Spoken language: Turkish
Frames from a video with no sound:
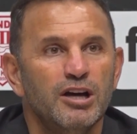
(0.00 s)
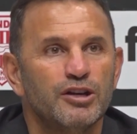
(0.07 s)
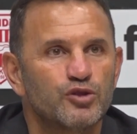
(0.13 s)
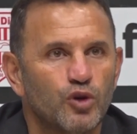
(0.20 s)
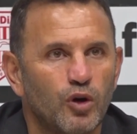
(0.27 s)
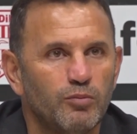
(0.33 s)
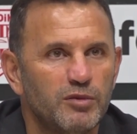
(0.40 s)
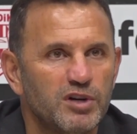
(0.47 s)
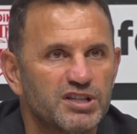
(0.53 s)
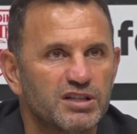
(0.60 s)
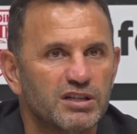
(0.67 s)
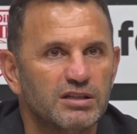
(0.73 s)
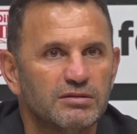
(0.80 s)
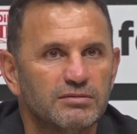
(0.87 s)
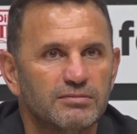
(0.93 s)
Son
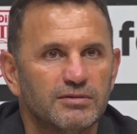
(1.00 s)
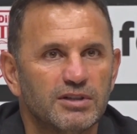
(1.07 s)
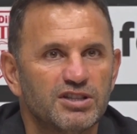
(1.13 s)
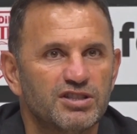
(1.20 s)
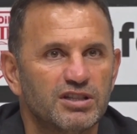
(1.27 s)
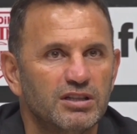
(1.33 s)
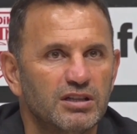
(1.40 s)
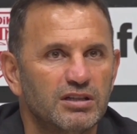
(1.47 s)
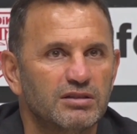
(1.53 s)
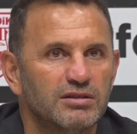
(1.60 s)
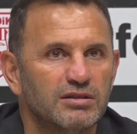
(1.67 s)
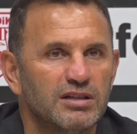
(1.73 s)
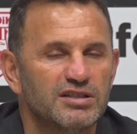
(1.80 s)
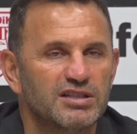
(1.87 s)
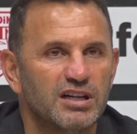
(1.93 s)
maça taşıdık
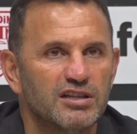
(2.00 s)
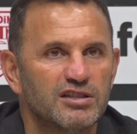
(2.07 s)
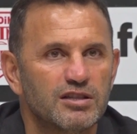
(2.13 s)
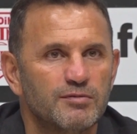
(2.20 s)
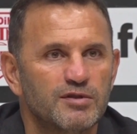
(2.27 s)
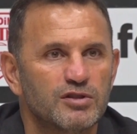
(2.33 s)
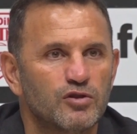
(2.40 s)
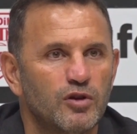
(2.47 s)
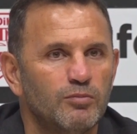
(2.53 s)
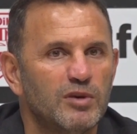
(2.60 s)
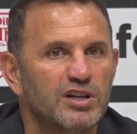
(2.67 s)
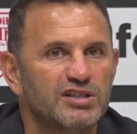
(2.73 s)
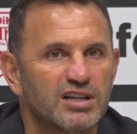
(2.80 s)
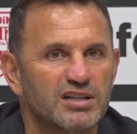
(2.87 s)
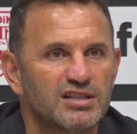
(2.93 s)
e, şansımızı. Son
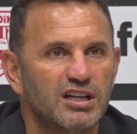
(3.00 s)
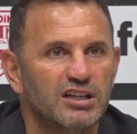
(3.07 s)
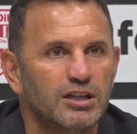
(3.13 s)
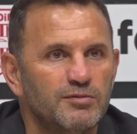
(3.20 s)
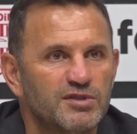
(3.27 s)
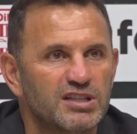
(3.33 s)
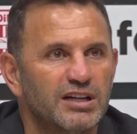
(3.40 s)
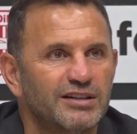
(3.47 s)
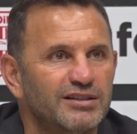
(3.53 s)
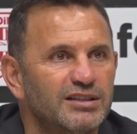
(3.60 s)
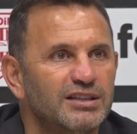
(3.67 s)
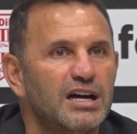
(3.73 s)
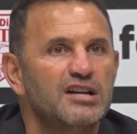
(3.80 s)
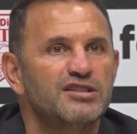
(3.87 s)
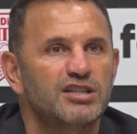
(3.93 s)
maç kazandığımız
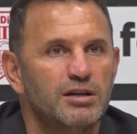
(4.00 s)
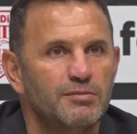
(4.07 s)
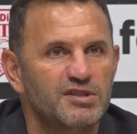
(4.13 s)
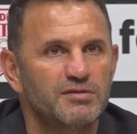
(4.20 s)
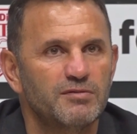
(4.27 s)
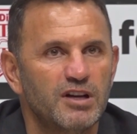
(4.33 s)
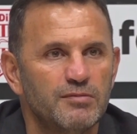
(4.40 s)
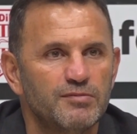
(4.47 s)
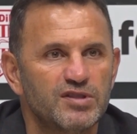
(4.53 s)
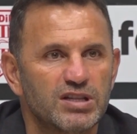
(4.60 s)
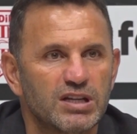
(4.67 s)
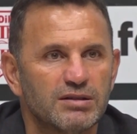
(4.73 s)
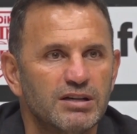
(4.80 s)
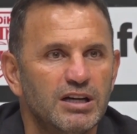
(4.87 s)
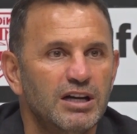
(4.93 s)
takdirde her şey bizim
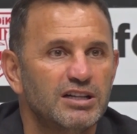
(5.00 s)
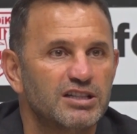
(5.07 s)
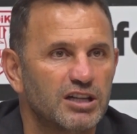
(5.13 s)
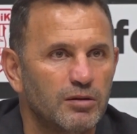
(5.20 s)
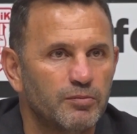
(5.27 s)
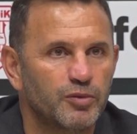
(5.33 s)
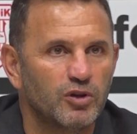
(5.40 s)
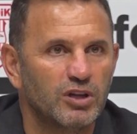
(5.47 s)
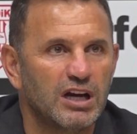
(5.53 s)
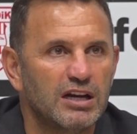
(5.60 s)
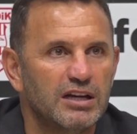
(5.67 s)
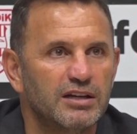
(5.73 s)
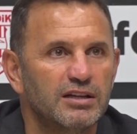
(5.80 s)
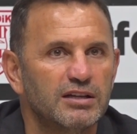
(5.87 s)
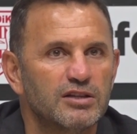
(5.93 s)
elimizde. Şampiyonlar
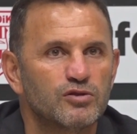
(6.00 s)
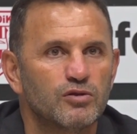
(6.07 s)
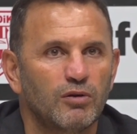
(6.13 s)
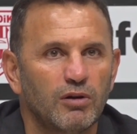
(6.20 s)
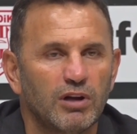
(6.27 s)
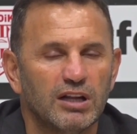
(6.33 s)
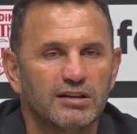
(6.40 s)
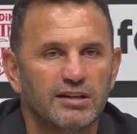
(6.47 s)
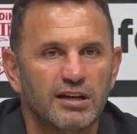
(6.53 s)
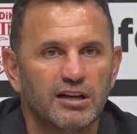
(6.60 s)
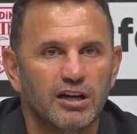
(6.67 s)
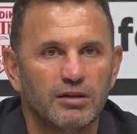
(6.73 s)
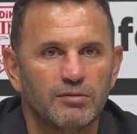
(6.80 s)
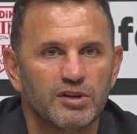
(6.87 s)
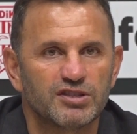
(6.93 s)
Ligi'nde son 16'ya
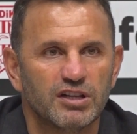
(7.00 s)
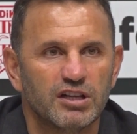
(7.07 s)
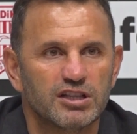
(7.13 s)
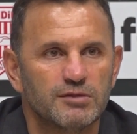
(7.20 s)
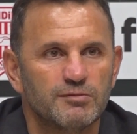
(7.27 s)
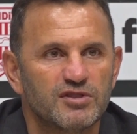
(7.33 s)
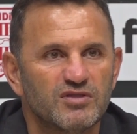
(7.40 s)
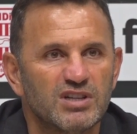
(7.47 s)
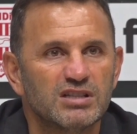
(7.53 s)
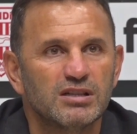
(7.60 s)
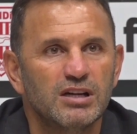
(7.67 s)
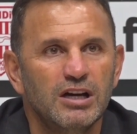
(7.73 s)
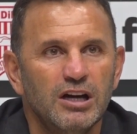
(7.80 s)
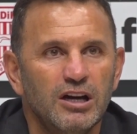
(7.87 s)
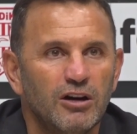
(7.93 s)
kalma şansımız var.
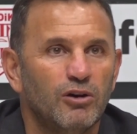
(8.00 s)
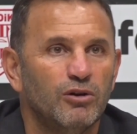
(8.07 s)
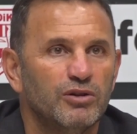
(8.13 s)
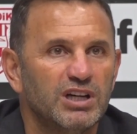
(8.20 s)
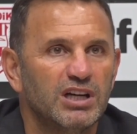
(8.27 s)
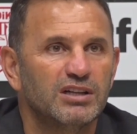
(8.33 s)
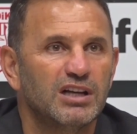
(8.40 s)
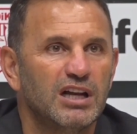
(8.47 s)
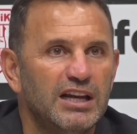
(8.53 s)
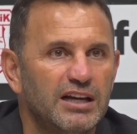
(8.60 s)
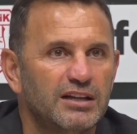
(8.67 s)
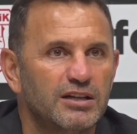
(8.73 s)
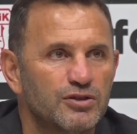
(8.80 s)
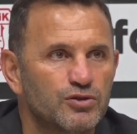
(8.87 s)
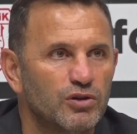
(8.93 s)
Onun yanında
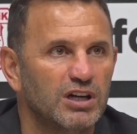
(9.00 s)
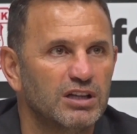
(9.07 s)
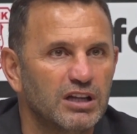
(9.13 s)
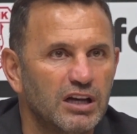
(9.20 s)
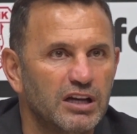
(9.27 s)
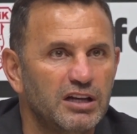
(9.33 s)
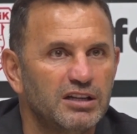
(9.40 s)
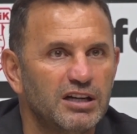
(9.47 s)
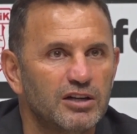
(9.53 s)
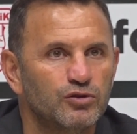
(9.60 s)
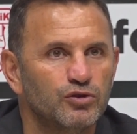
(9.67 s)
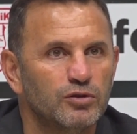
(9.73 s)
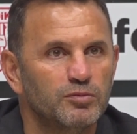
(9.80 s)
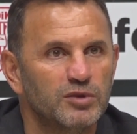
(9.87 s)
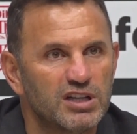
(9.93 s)
ligde şu anda lider
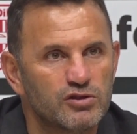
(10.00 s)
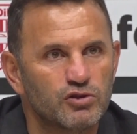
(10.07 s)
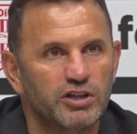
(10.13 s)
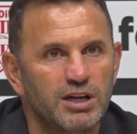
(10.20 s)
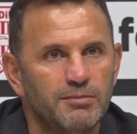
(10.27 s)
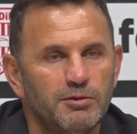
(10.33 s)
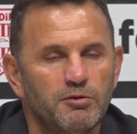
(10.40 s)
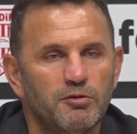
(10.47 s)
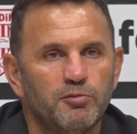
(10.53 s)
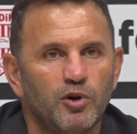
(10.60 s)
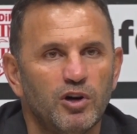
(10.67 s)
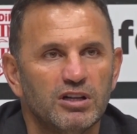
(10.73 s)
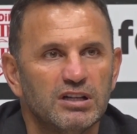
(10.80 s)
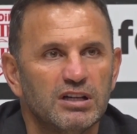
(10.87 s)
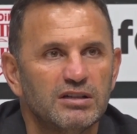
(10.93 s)
durumdayız önemli bir
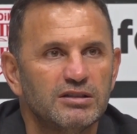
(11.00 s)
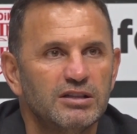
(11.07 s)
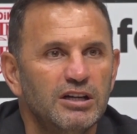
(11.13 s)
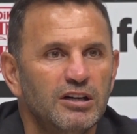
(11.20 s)
puanla.